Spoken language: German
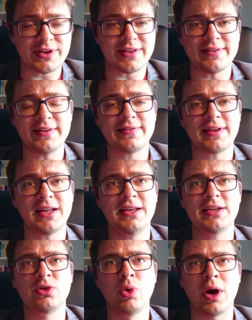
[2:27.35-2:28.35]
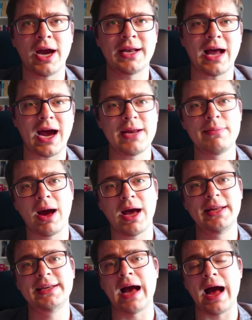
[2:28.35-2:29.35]
das ist ja nicht nur ein
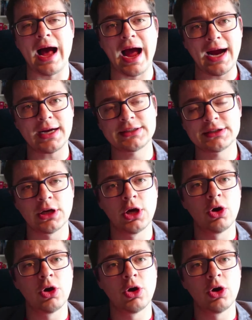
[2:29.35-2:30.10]
einmaliger Akt